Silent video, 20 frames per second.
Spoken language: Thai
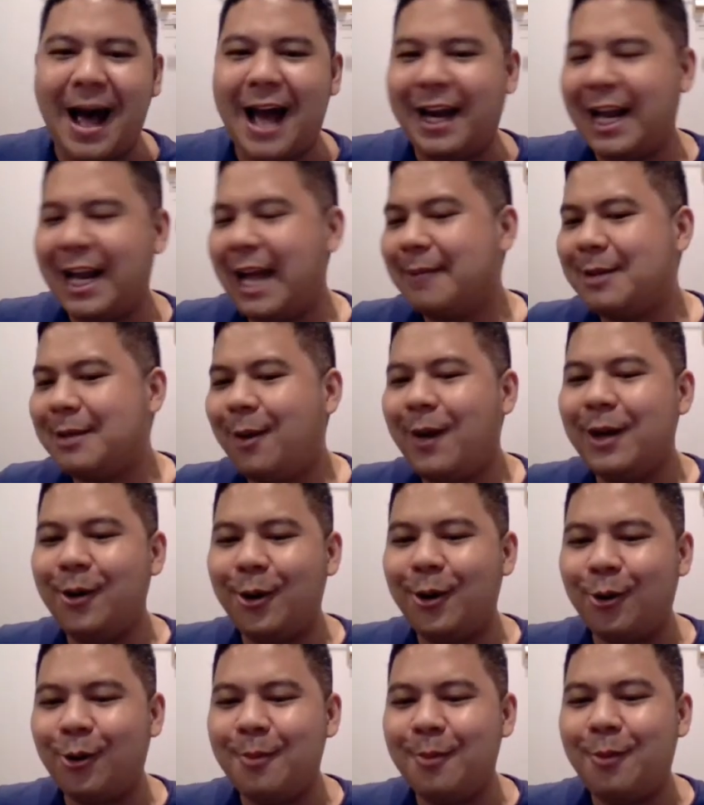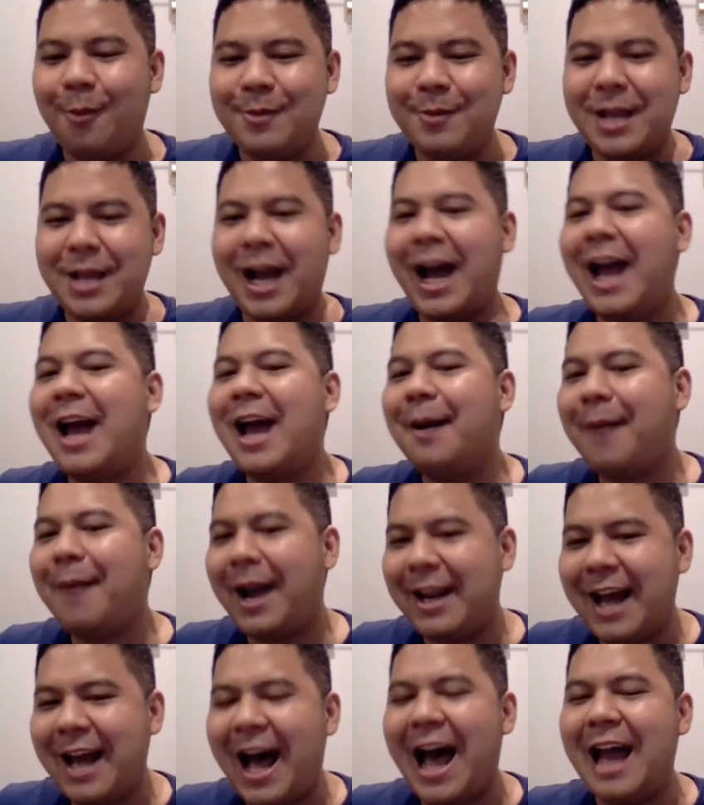ณนะครับแต่ว่าโดยรวมผมยังให้อภัย
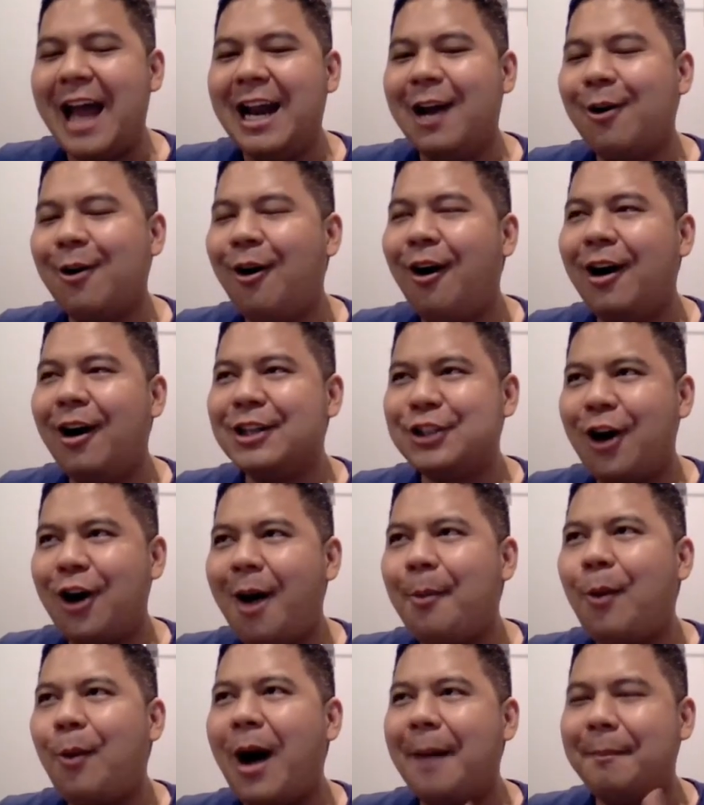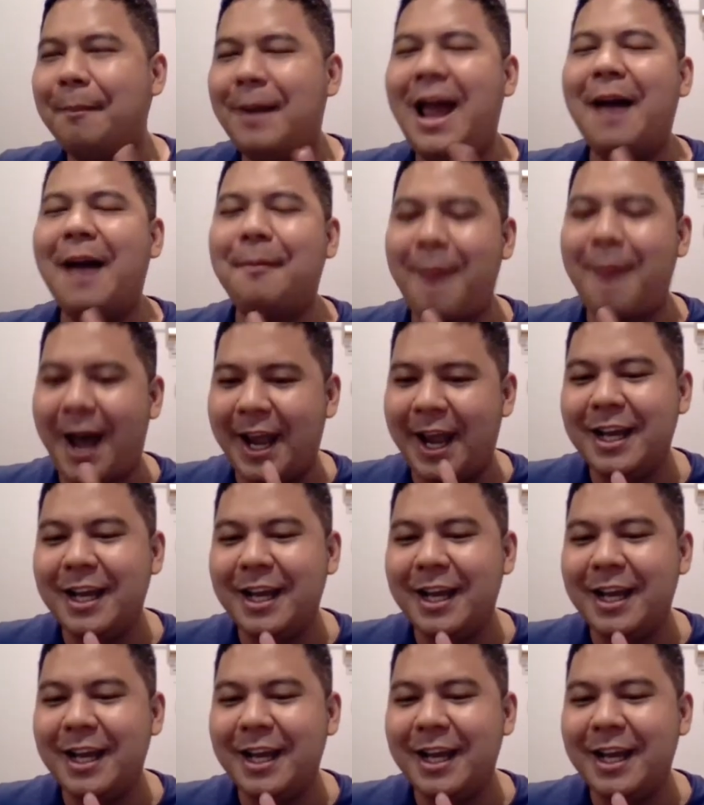ได้แล้วก็ชอบความแปลกใหม่